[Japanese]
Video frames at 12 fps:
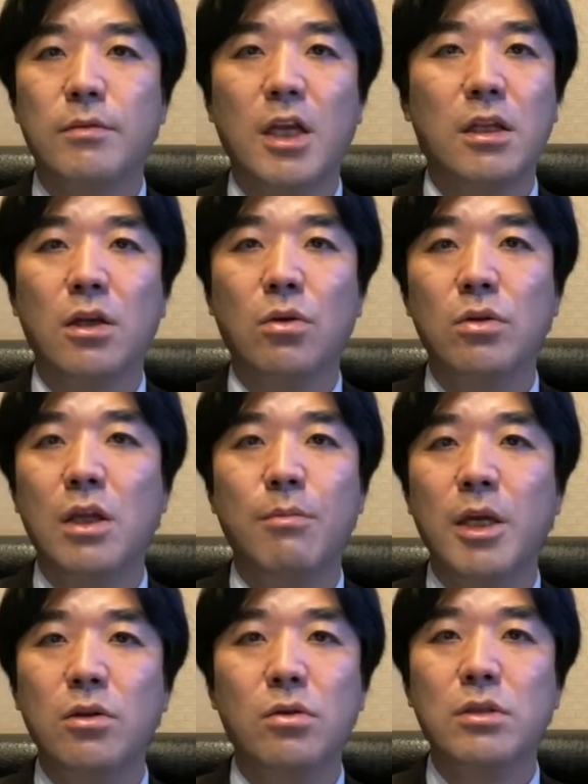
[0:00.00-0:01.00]
だってこんな
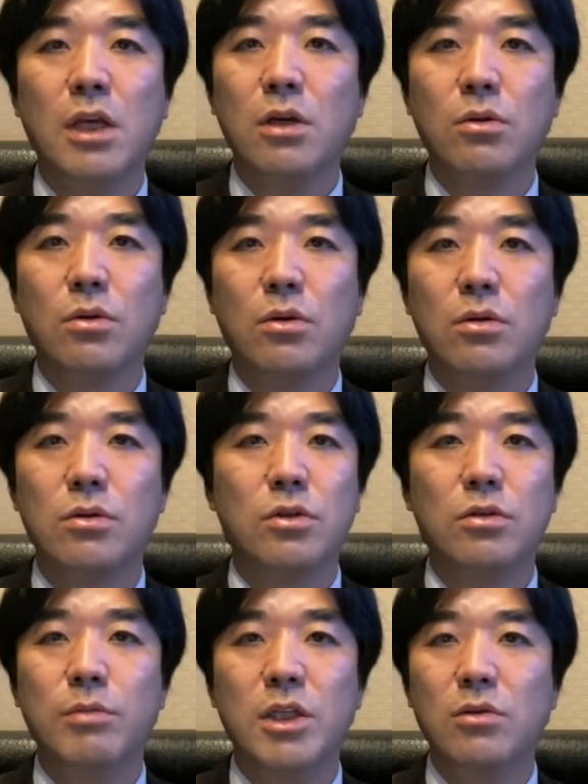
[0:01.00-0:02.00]
面倒くさいことを
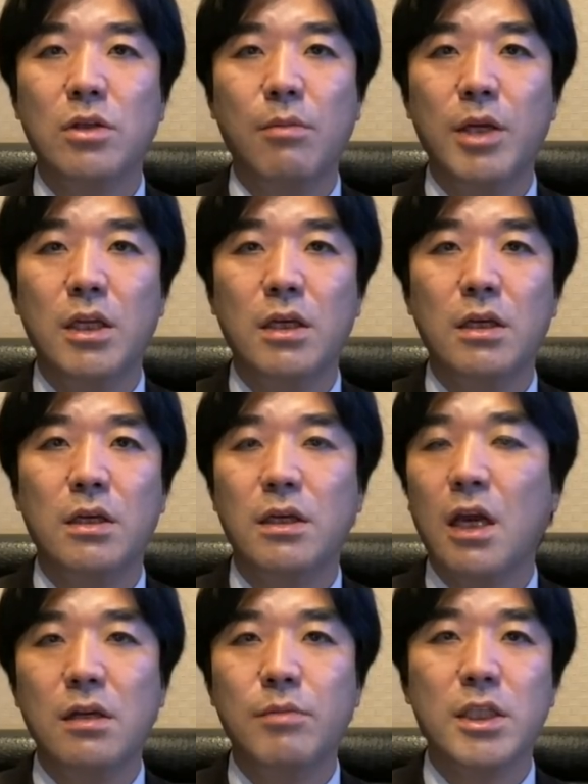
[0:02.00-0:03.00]
住民のために
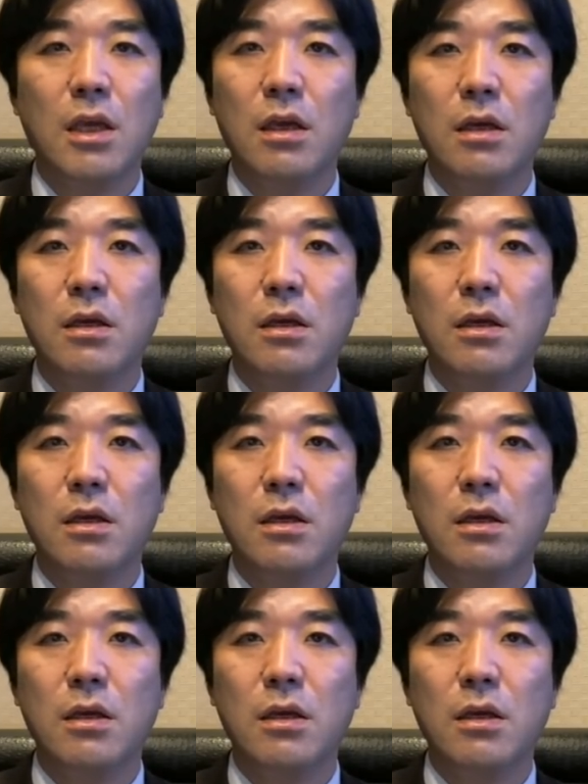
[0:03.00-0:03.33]
やりません。